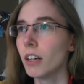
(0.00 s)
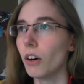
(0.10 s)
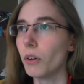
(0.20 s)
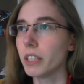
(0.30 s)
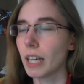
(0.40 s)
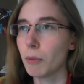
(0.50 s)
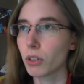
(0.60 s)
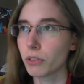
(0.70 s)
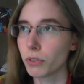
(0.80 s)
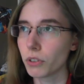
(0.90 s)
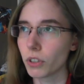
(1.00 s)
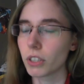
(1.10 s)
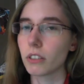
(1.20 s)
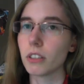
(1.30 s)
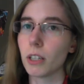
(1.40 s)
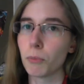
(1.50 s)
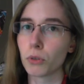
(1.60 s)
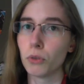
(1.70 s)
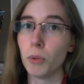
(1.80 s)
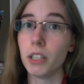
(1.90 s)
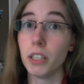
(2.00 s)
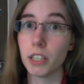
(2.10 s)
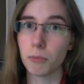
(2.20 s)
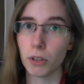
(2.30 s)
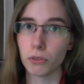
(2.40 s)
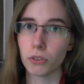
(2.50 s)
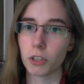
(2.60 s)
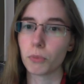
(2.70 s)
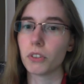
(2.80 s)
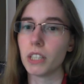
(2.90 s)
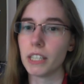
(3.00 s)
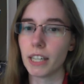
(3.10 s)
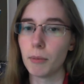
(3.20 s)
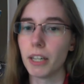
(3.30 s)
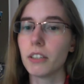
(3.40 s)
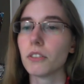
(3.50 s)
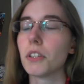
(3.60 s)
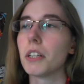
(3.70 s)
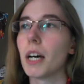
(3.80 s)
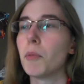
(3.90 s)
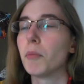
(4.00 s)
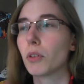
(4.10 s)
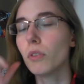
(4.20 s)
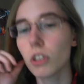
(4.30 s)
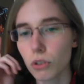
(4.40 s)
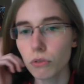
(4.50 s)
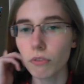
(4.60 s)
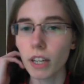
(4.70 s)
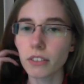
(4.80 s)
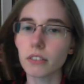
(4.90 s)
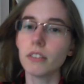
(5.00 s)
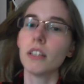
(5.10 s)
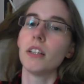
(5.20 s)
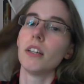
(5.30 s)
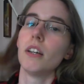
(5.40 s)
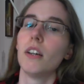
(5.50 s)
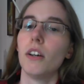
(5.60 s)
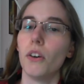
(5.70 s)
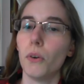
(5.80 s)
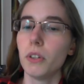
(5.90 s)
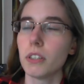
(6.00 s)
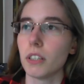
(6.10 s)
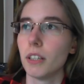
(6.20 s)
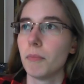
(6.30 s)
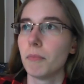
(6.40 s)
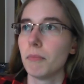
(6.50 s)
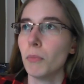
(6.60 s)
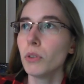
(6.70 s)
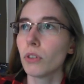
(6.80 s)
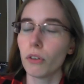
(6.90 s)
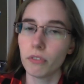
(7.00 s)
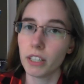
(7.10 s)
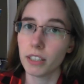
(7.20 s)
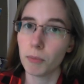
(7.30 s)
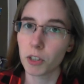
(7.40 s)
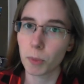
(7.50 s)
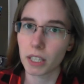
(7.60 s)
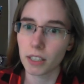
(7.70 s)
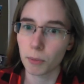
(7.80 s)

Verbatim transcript: Und ich habe auch dafür gesorgt, dass ich ab Oktober nicht mehr auf 100% arbeite, sondern habe mich runterstufen lassen und ähm, muss hoffentlich dementsprechend